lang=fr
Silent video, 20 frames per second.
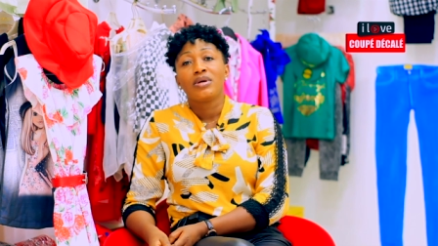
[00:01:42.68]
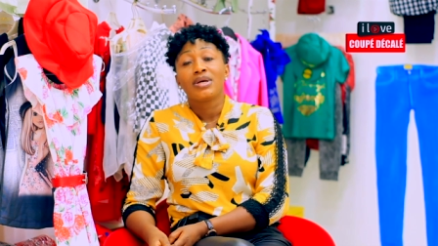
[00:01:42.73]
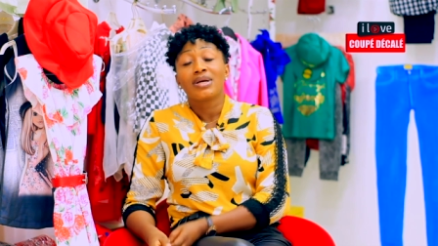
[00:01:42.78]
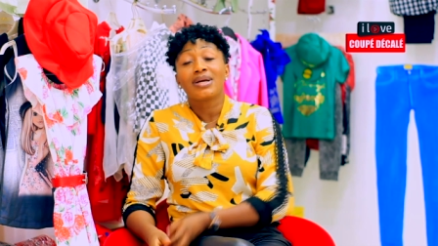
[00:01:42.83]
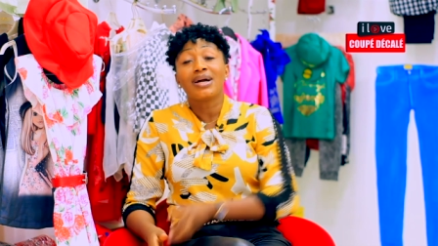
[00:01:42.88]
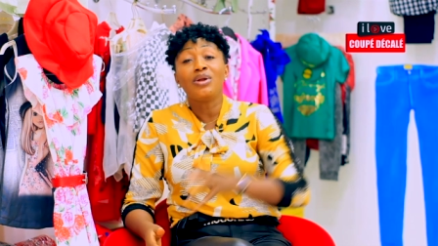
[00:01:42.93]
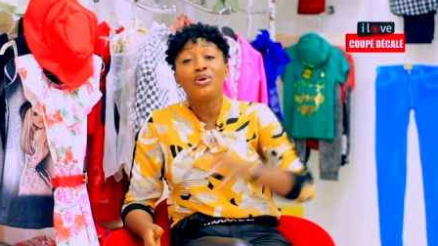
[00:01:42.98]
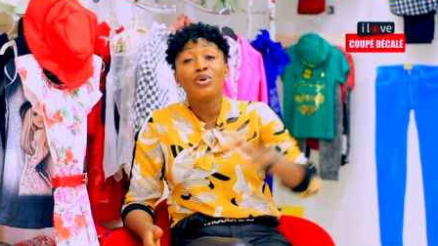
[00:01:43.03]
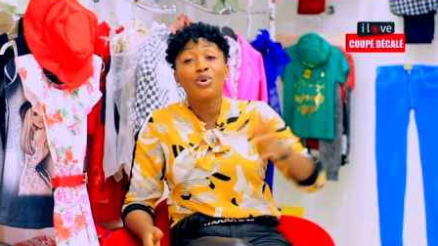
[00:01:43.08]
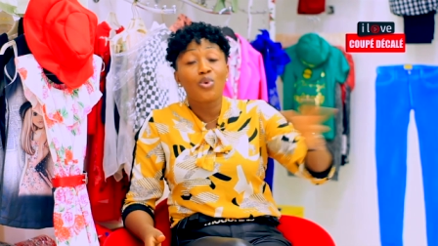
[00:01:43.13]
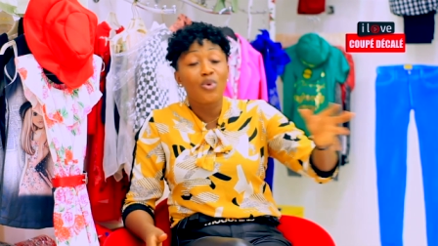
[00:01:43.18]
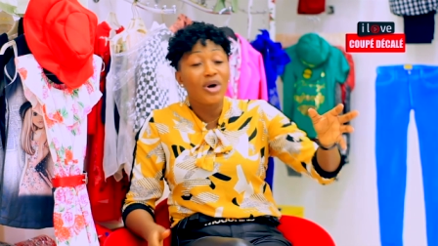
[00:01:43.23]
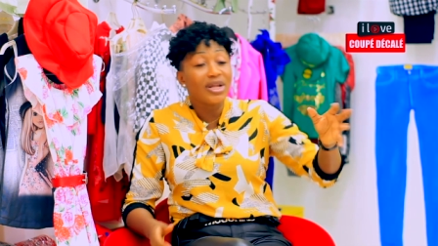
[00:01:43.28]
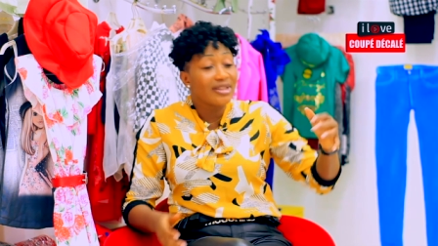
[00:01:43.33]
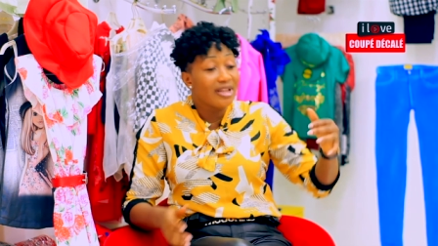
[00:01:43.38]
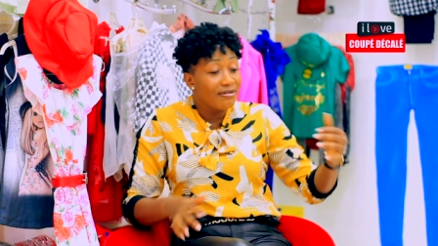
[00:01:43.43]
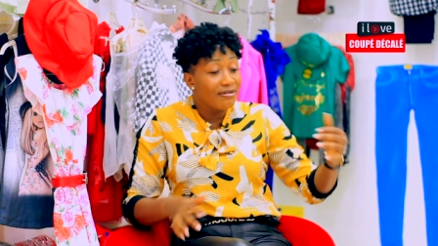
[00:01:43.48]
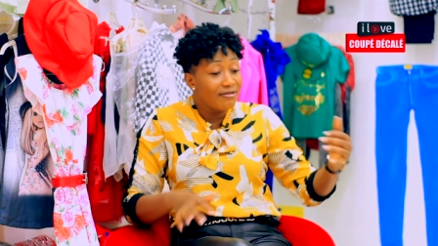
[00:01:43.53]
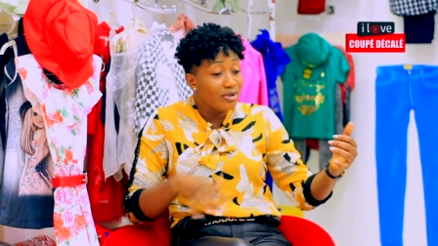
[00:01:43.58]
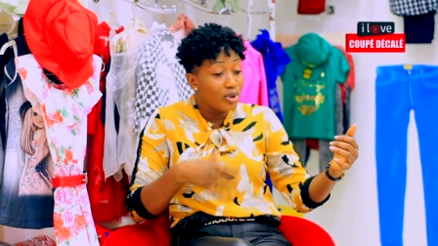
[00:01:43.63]
quand le roi
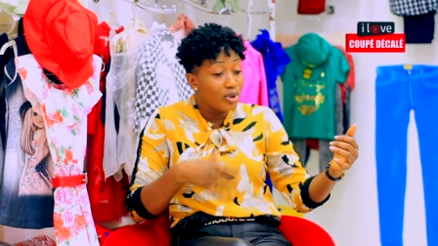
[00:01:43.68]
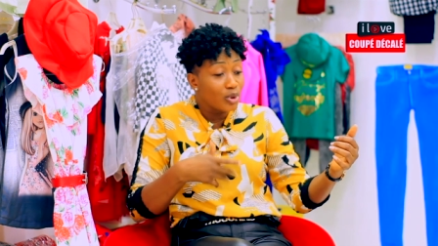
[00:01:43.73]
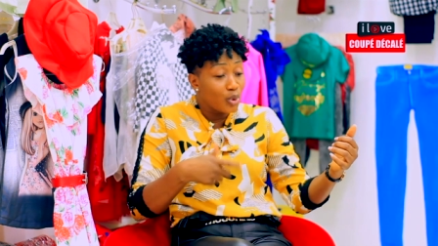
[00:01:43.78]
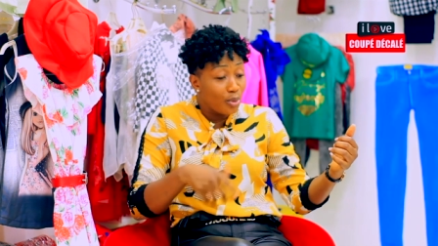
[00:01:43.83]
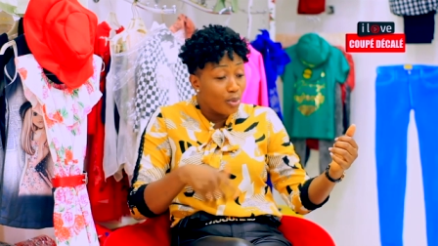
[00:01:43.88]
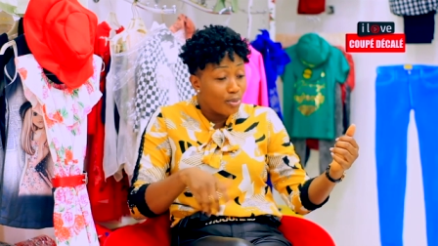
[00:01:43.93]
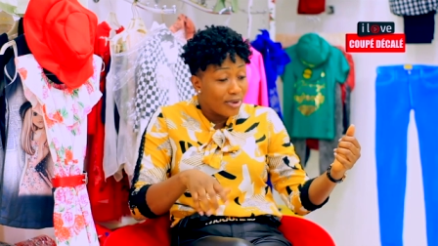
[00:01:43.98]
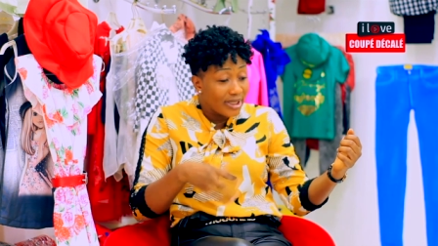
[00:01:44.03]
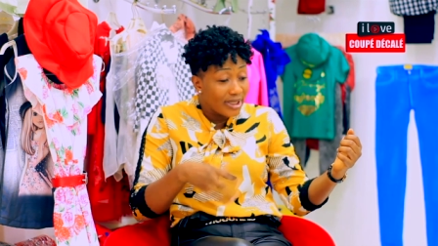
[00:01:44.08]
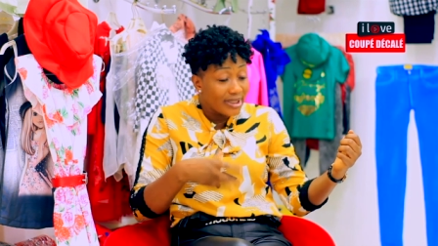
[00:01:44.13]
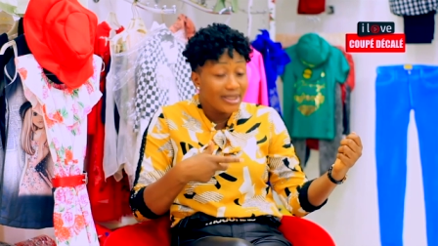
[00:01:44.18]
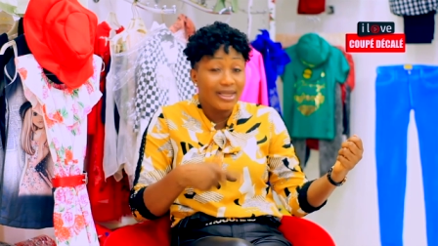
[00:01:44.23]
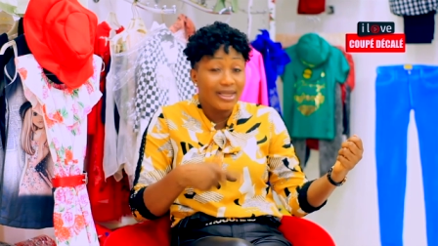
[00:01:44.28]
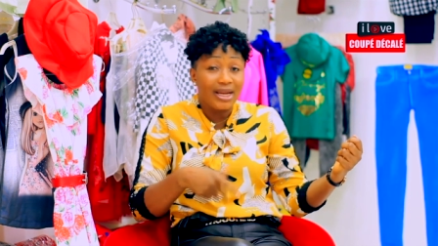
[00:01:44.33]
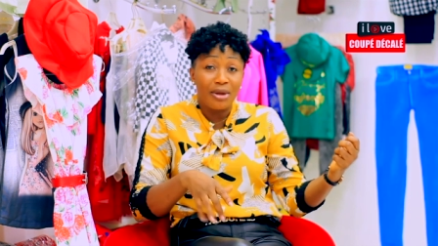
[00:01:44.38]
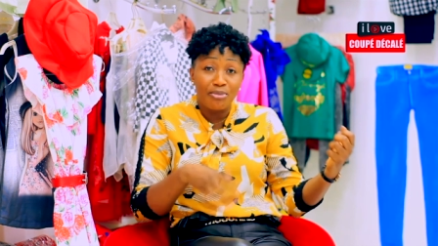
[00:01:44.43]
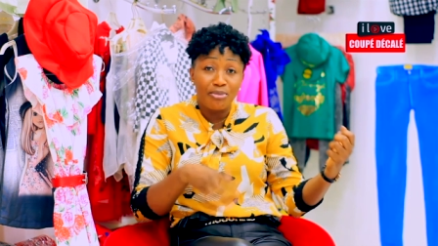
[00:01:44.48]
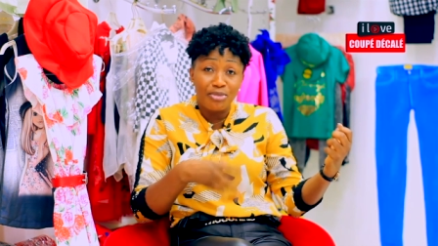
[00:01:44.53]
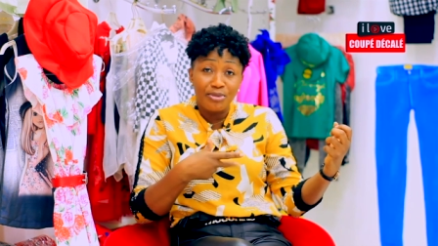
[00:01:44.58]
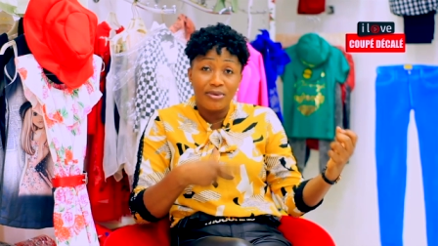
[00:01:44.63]
David, dont on parle, qui est dans
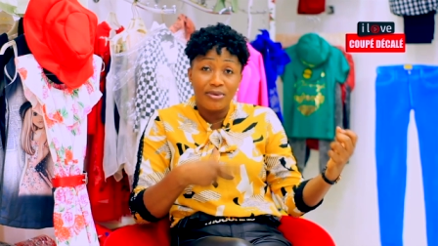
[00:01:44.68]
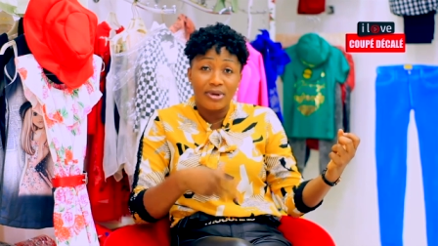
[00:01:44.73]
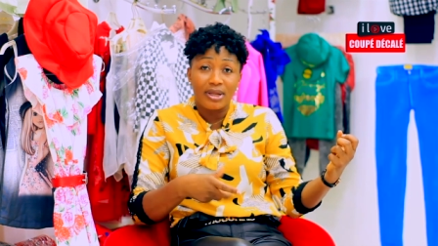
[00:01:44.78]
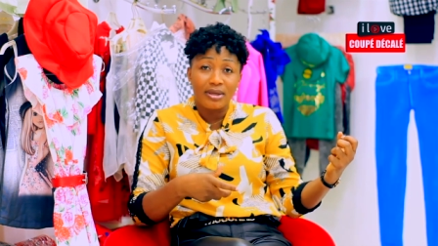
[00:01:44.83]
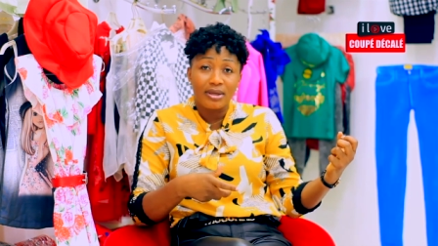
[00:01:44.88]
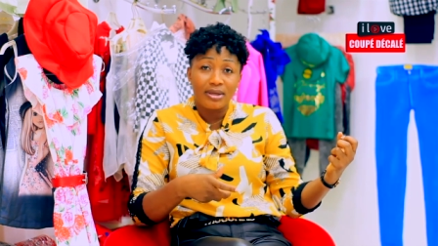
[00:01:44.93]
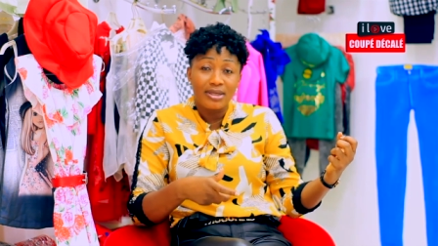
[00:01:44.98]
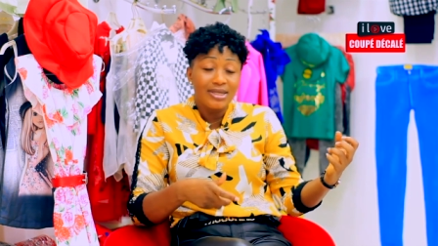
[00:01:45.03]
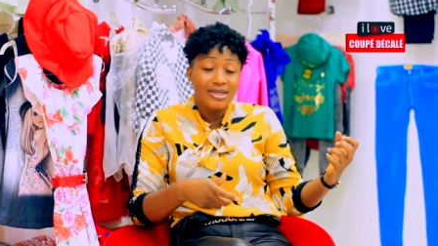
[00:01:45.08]
la Bible,